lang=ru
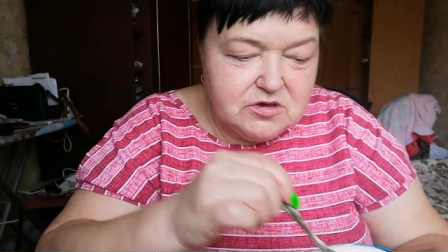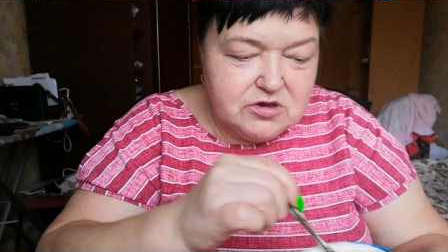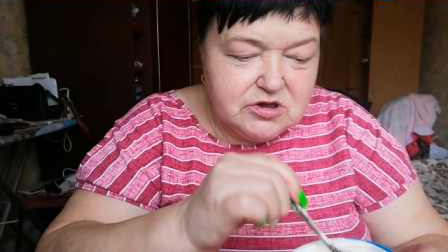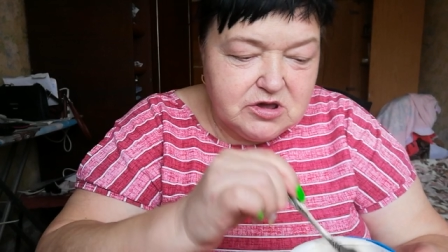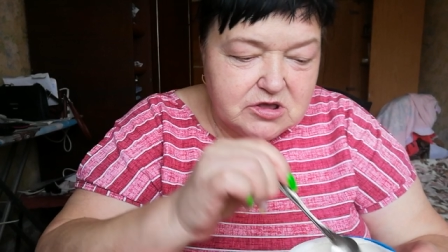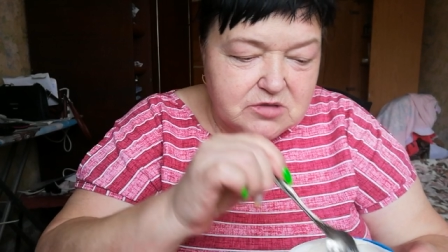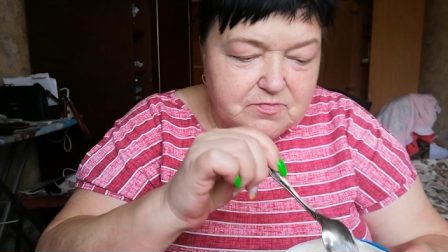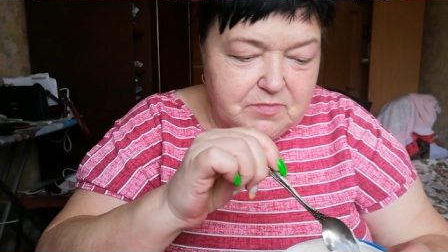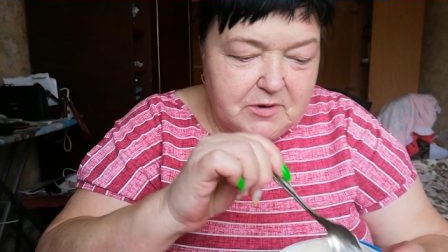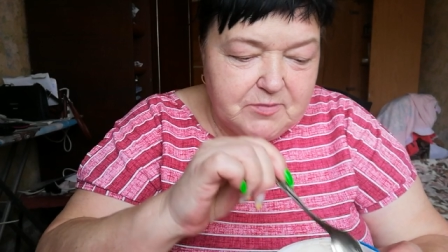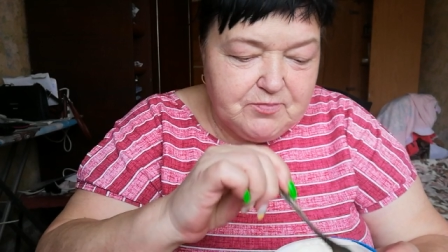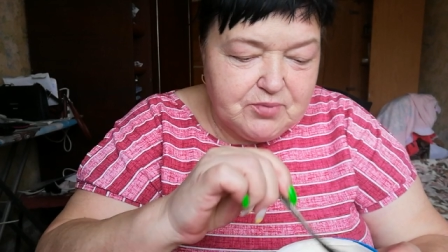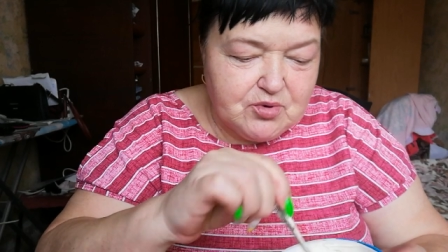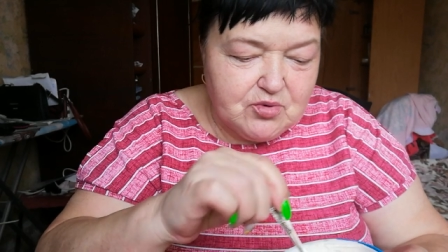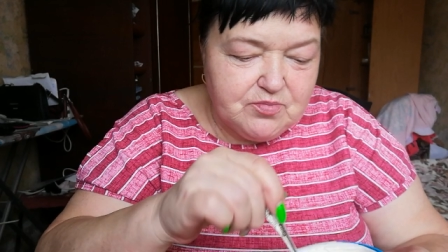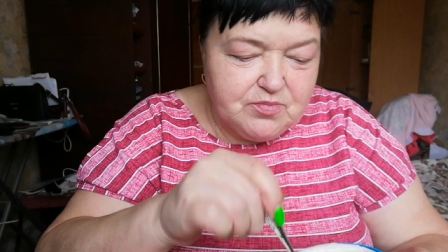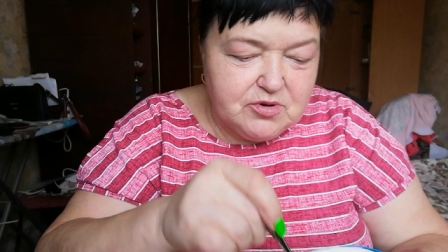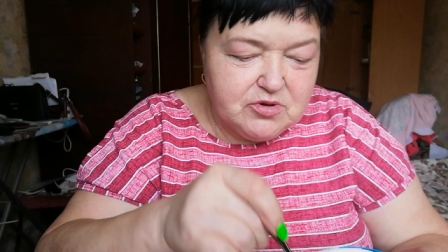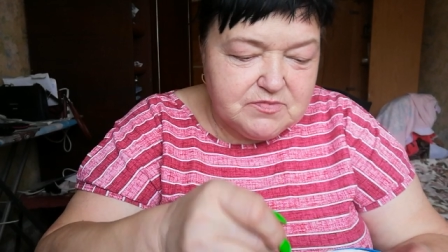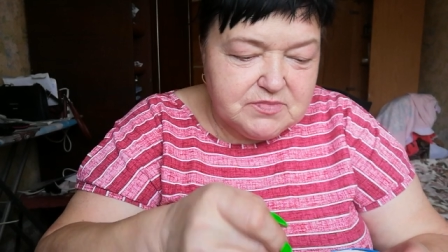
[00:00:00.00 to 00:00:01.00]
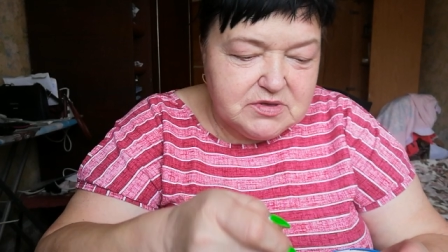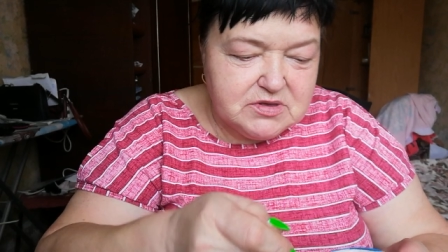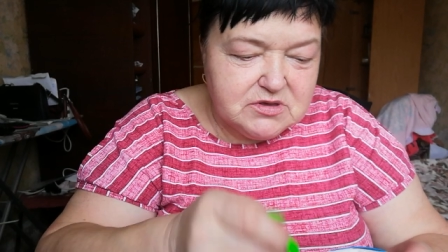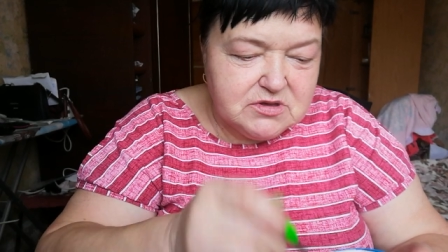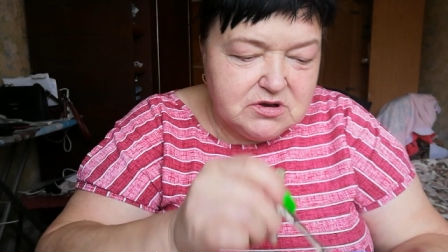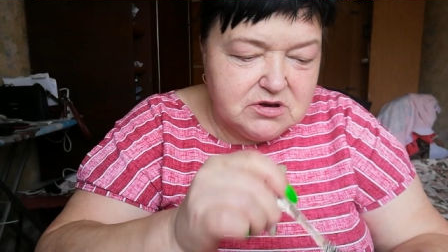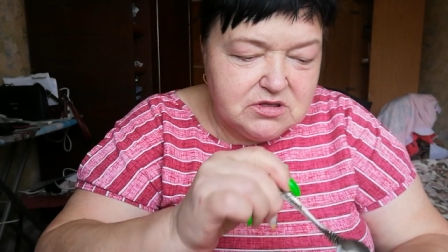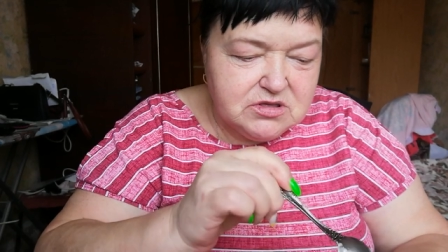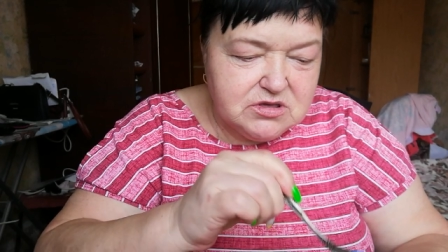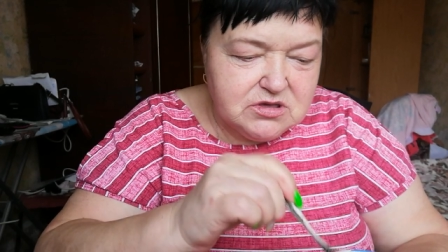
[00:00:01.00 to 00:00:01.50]
Сейчас попробуем
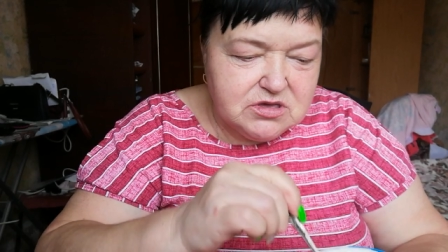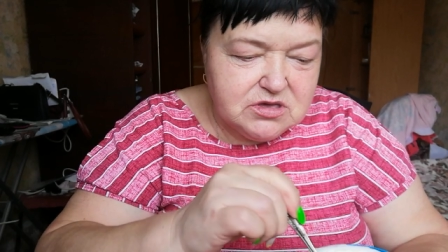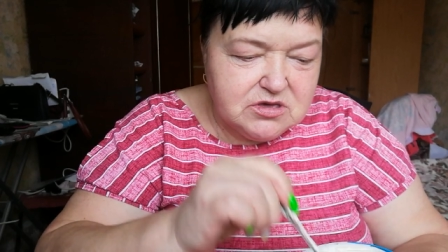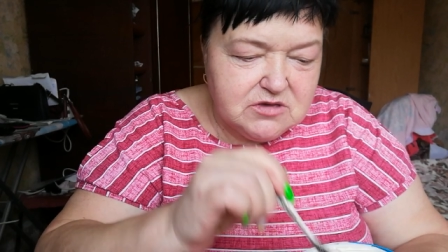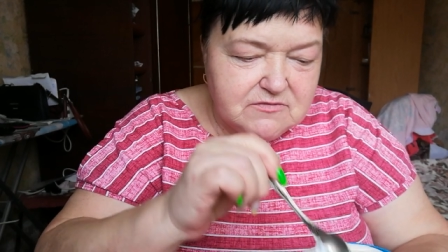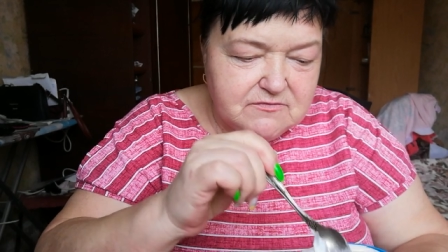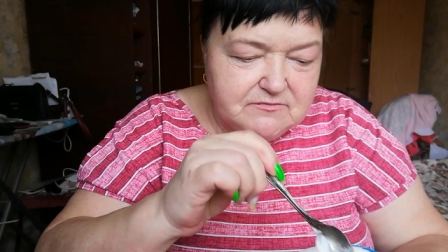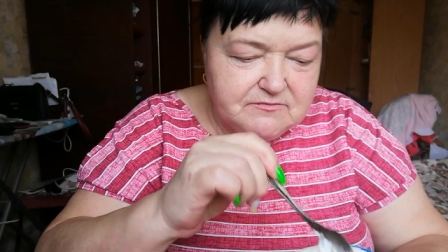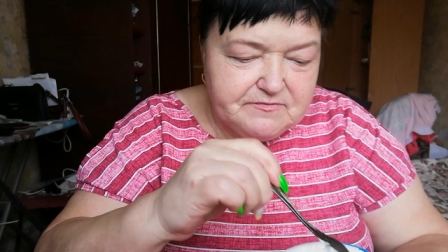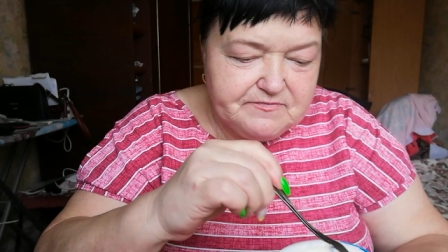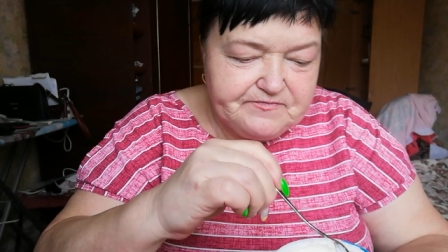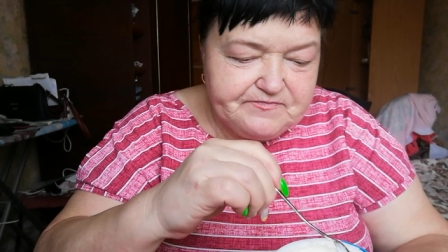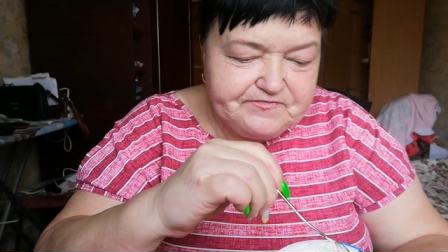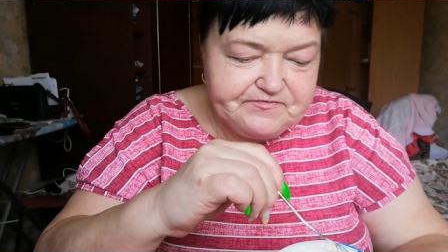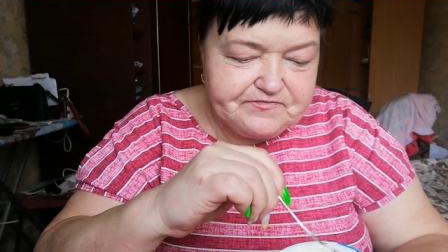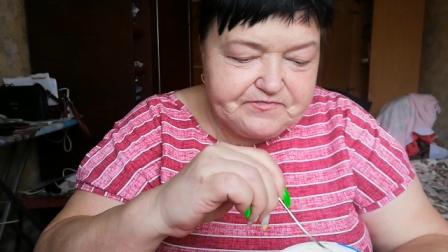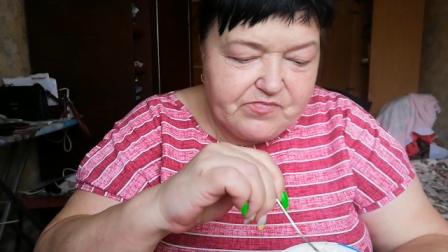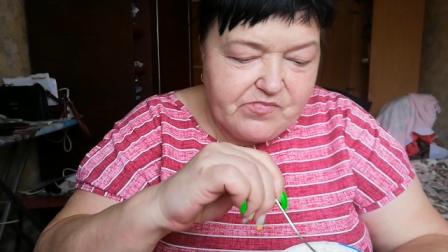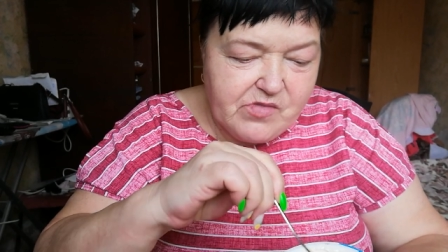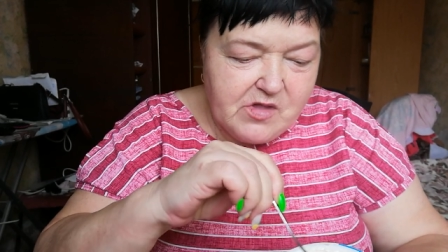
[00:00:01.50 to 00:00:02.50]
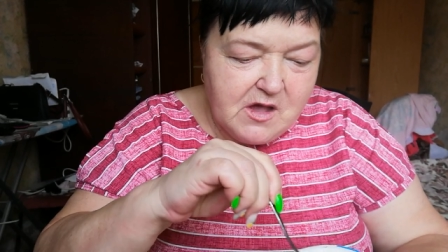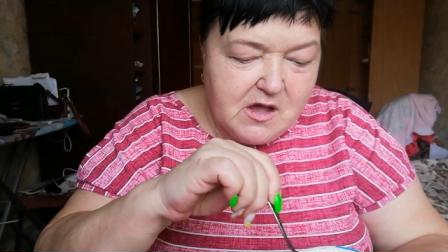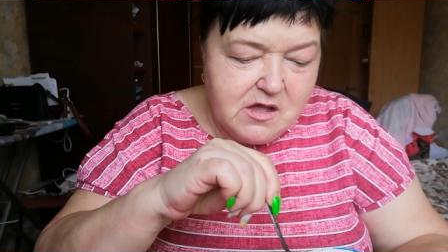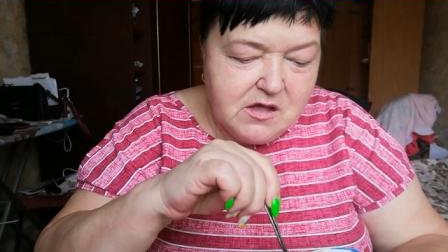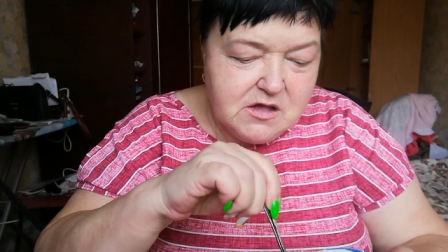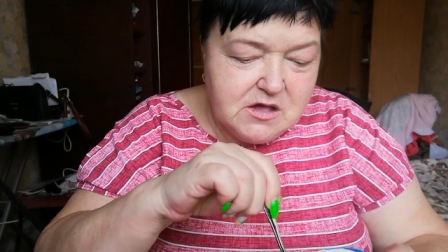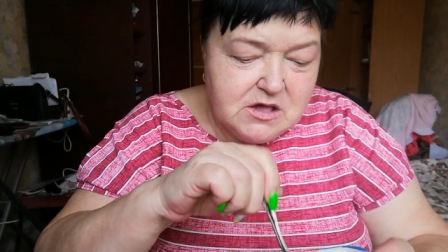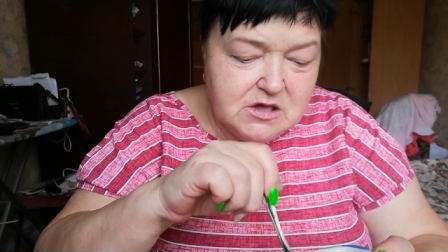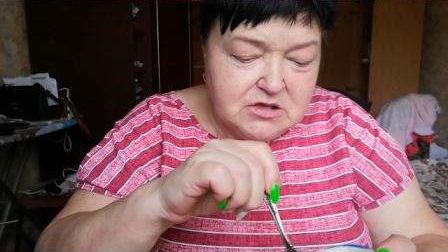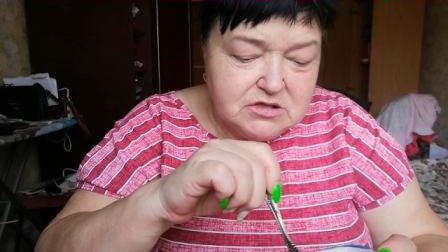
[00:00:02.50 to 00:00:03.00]
сырники.
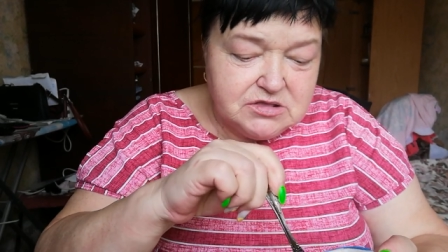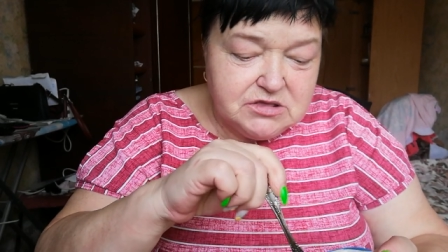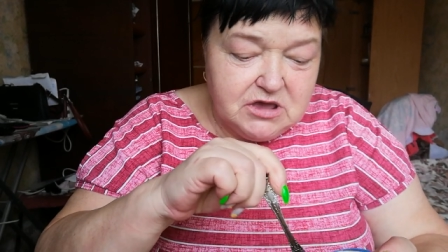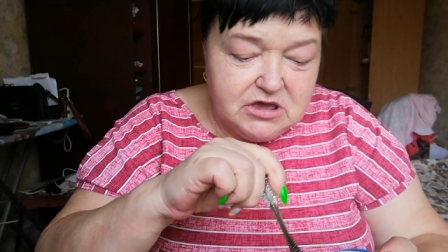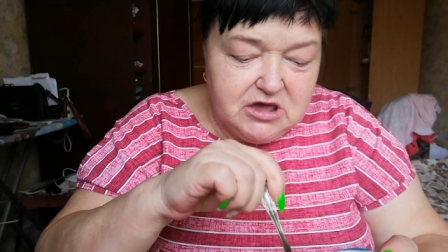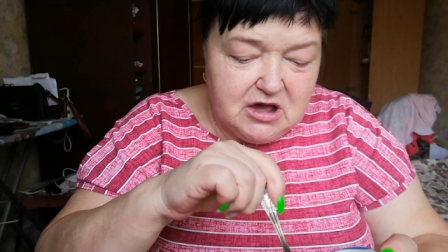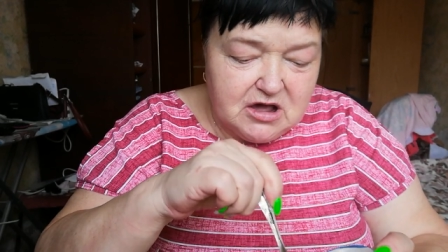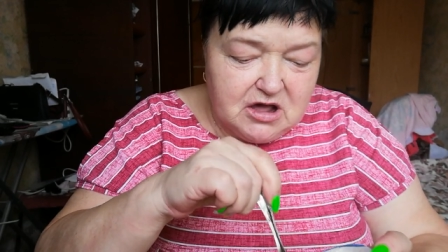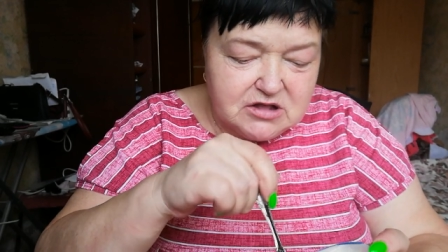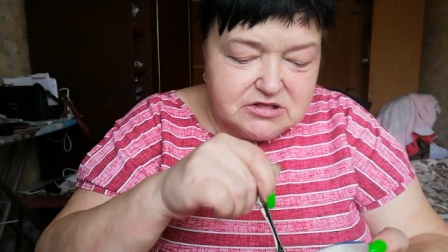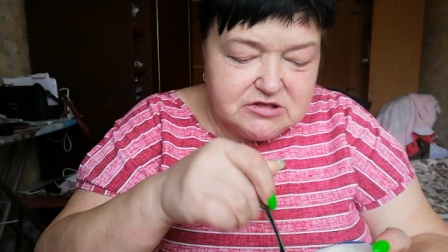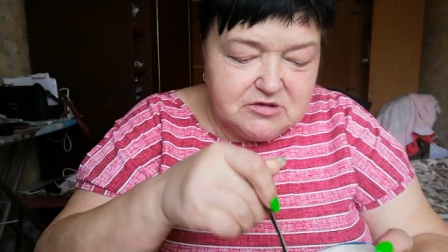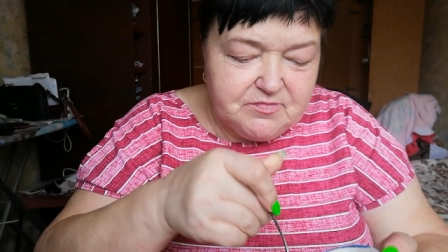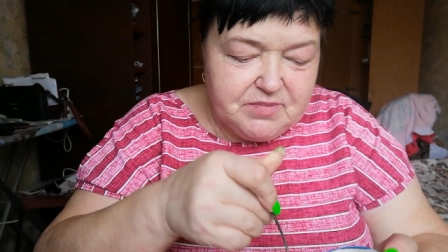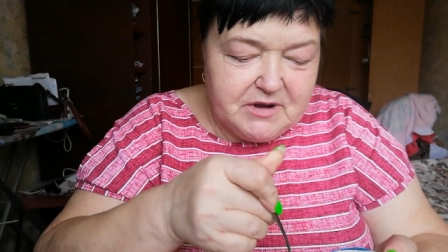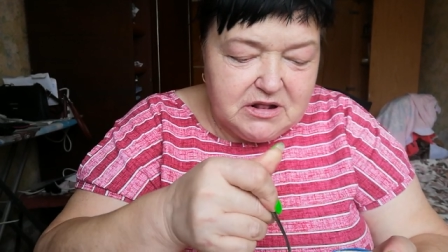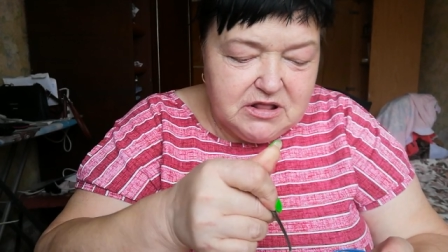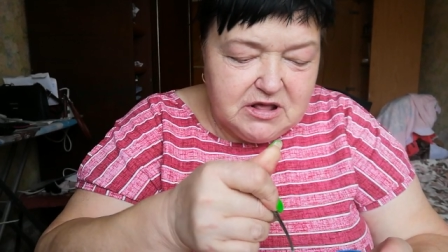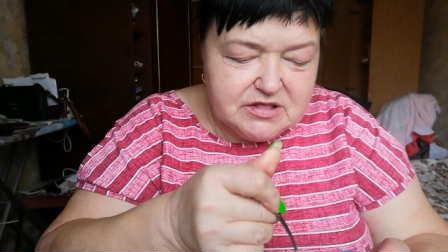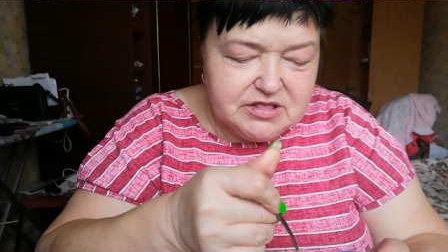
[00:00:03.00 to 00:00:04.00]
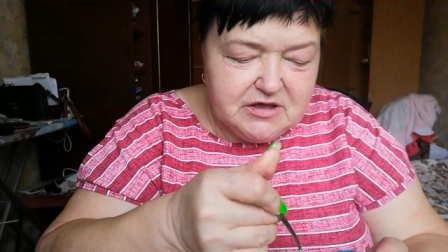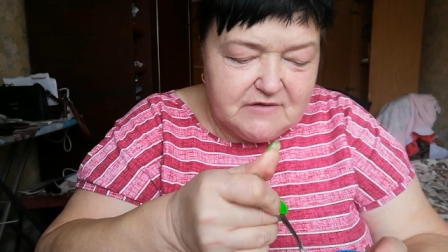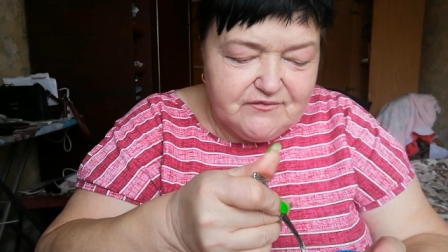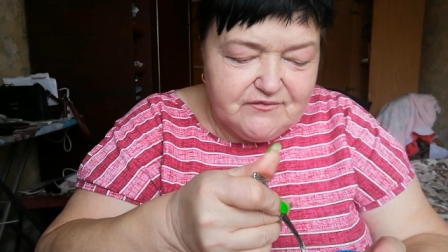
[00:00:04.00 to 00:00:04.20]
Да я как-то брала